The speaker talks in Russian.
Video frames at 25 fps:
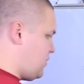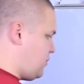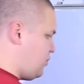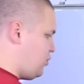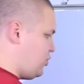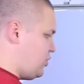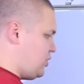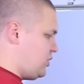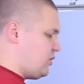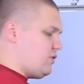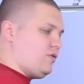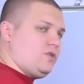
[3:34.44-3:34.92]
вам
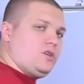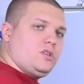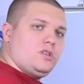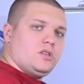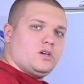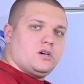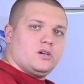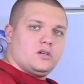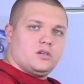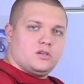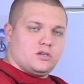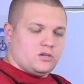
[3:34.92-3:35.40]
будет
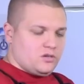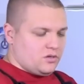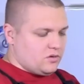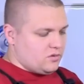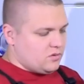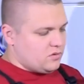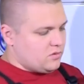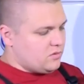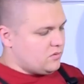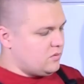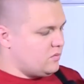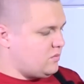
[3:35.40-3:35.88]
видно,
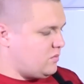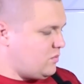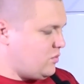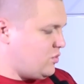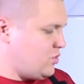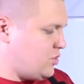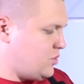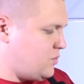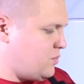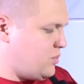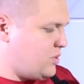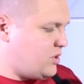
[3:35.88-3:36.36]

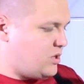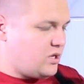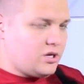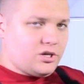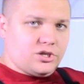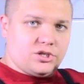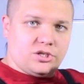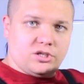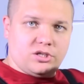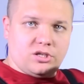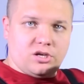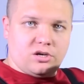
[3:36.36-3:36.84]
может быть,
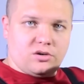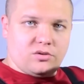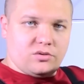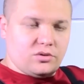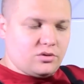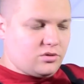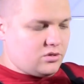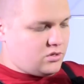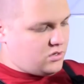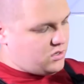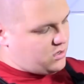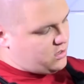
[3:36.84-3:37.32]
даже так
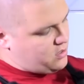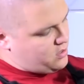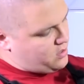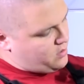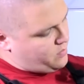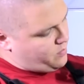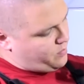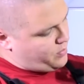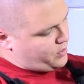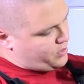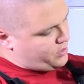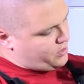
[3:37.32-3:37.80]
вот
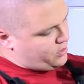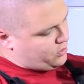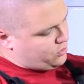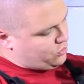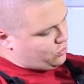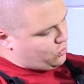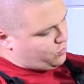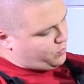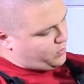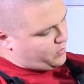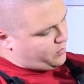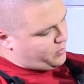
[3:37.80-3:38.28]

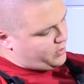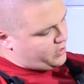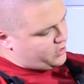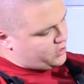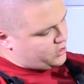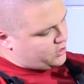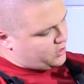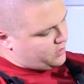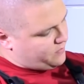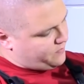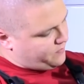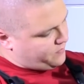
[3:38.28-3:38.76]
поднесу
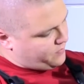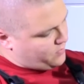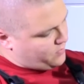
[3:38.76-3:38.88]
поближе.